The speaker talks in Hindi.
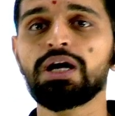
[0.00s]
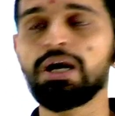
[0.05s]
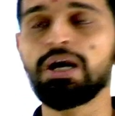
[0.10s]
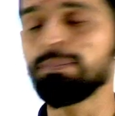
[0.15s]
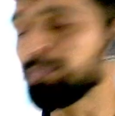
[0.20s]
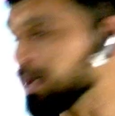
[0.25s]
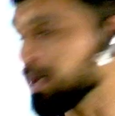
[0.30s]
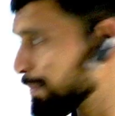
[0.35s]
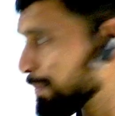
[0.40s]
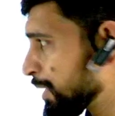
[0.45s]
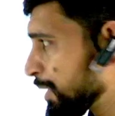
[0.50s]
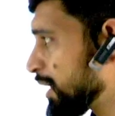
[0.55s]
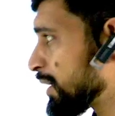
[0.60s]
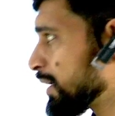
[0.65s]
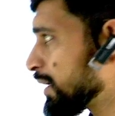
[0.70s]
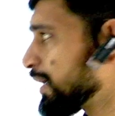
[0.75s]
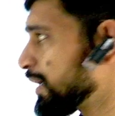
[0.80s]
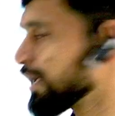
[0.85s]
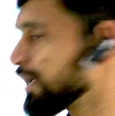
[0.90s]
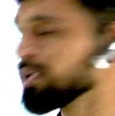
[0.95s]
प्रिपेयर
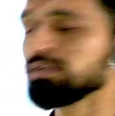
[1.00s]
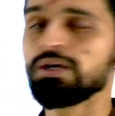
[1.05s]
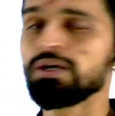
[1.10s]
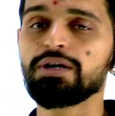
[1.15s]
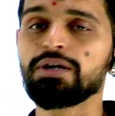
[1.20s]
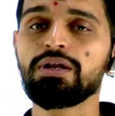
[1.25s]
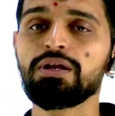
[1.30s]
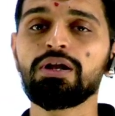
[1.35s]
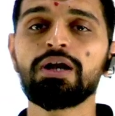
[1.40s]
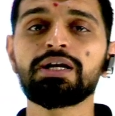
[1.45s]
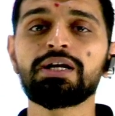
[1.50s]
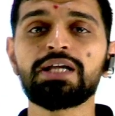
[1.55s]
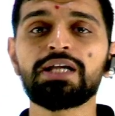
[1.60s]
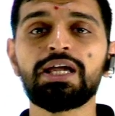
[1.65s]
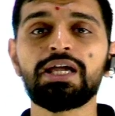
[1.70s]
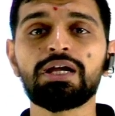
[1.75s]
करेंगे तो इट विल नॉट टेक